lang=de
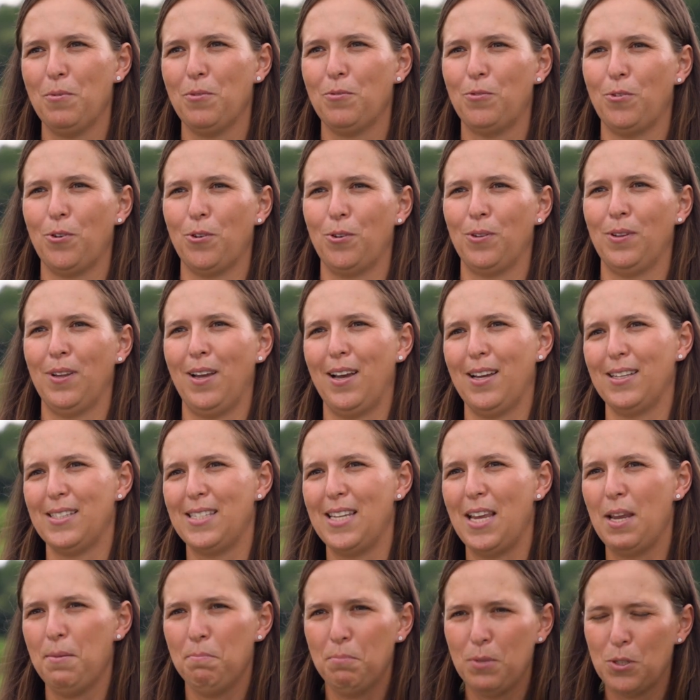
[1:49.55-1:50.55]
man von
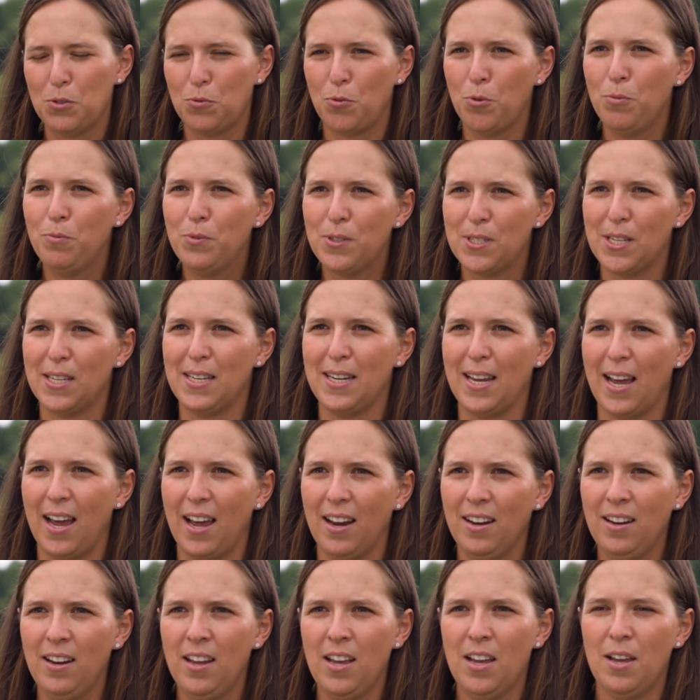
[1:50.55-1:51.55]
10 äh, bis 15
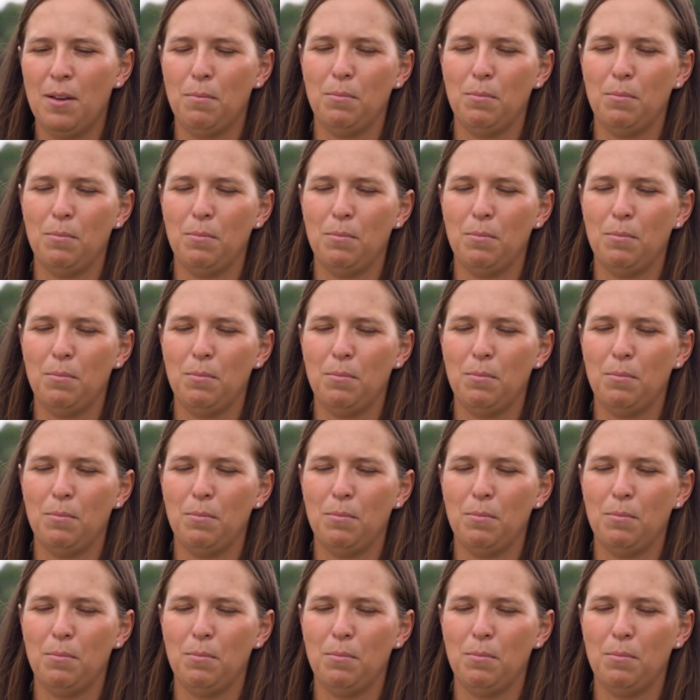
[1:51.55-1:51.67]
Jahren,